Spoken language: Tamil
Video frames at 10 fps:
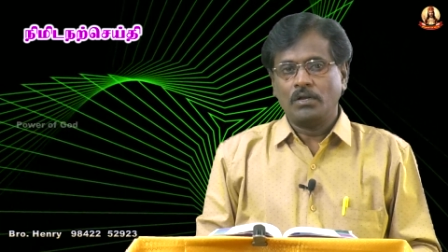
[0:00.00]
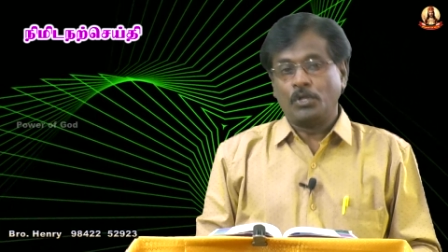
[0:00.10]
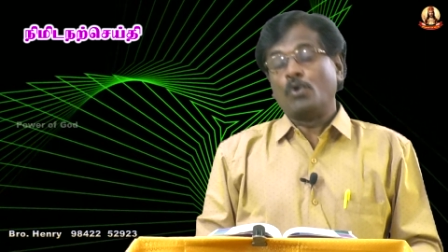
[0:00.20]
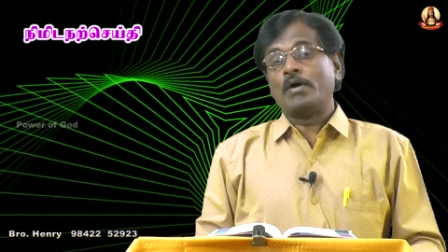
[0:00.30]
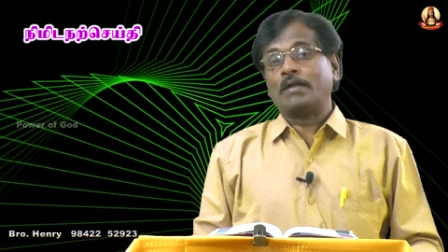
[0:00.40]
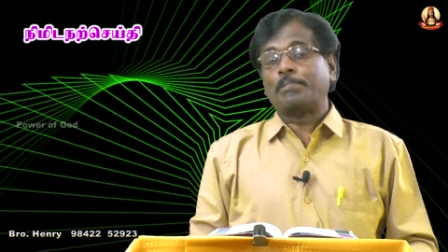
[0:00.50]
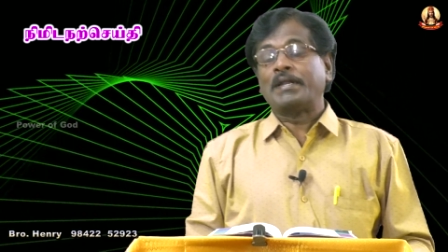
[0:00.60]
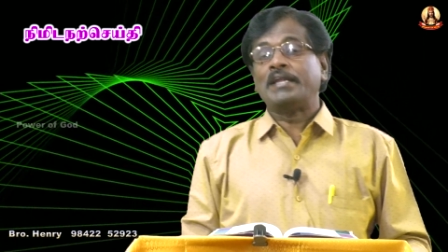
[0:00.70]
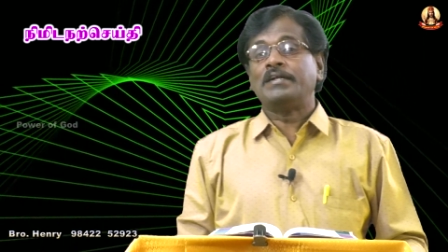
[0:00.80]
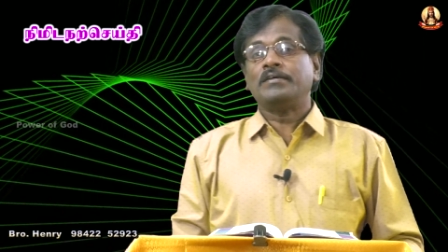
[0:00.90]
யோவான்
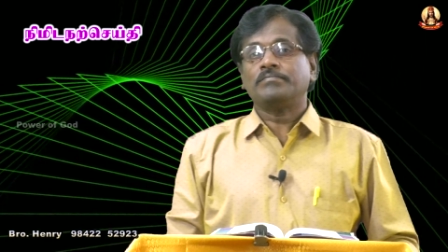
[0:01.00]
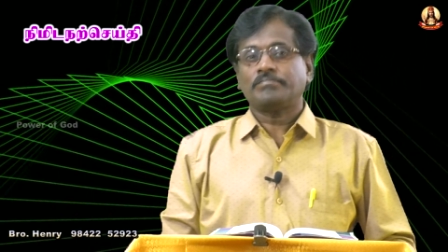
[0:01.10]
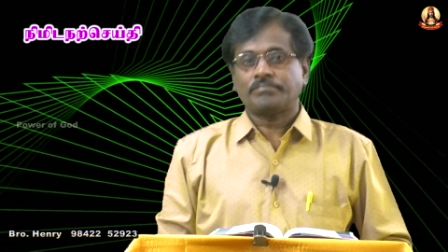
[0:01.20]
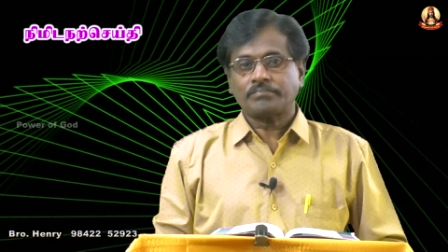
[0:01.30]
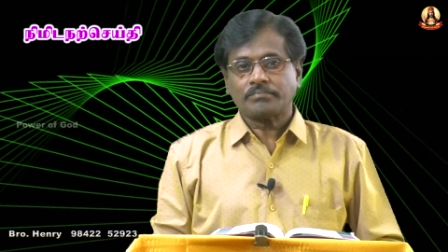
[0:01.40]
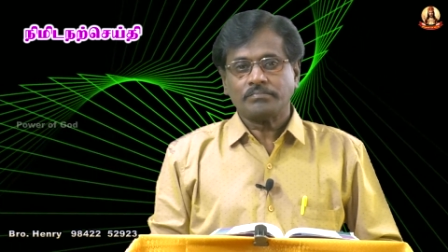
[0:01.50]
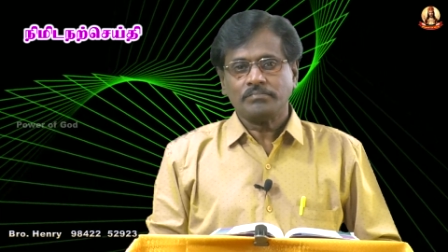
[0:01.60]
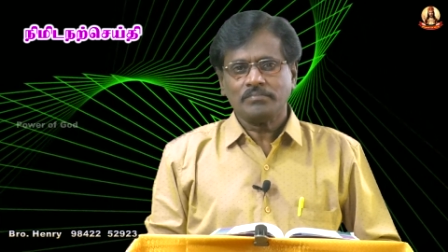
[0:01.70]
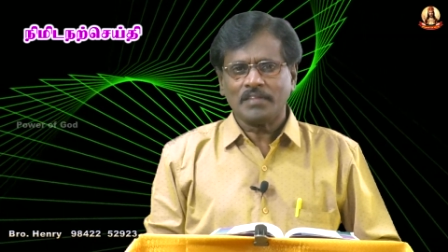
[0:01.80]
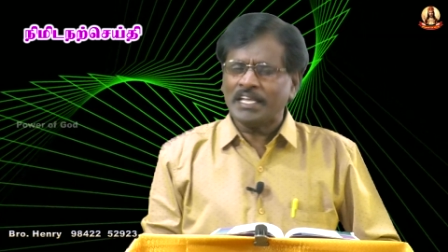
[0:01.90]
பனிரெண்டு
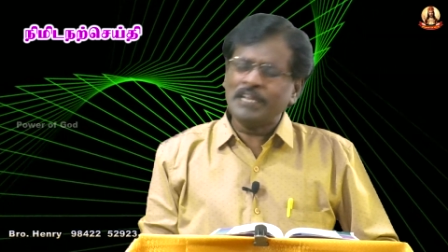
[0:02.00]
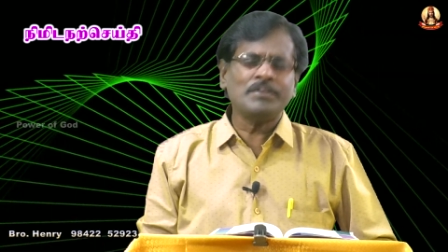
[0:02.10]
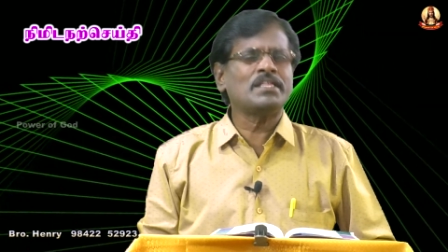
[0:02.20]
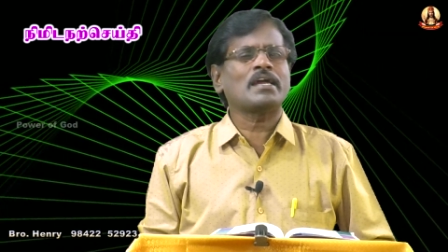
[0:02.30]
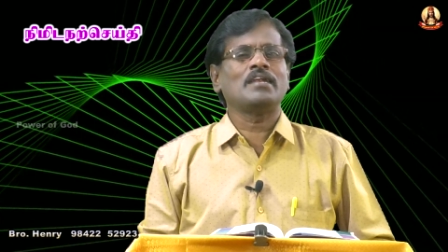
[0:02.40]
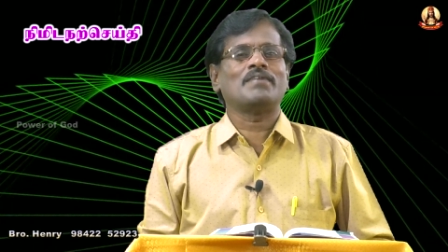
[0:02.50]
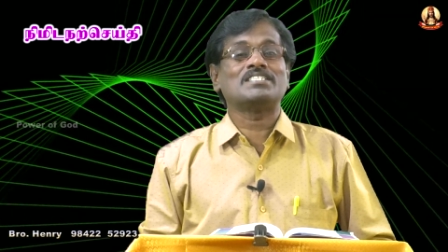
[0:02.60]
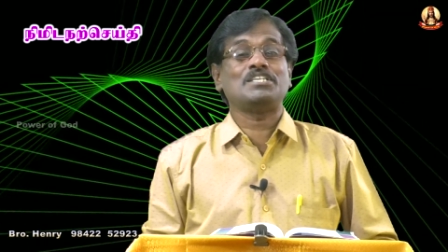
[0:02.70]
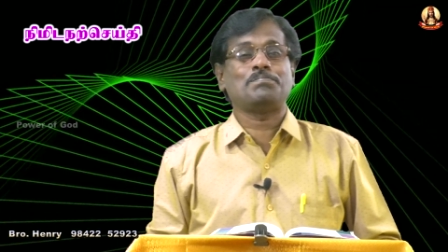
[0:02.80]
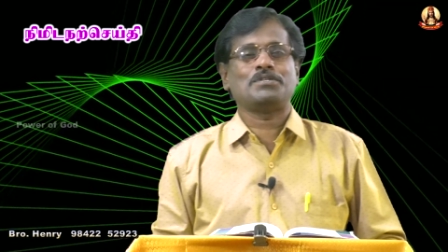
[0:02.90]
இருபத்தி ஆறில்
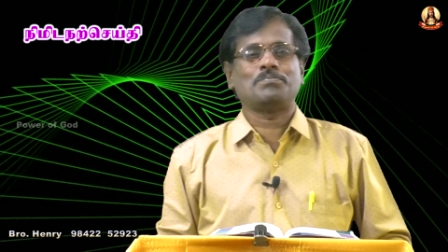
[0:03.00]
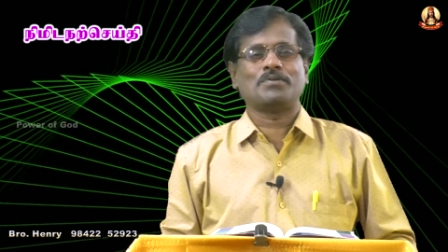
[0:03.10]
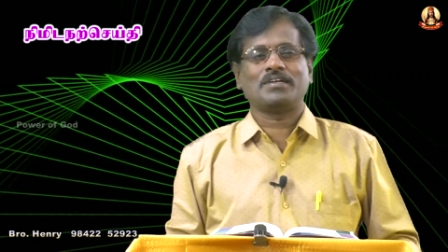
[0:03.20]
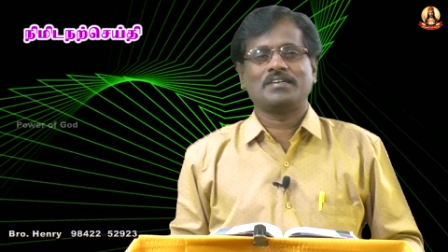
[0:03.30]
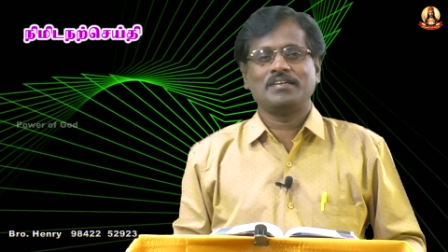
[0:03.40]
வாசிப்பது போல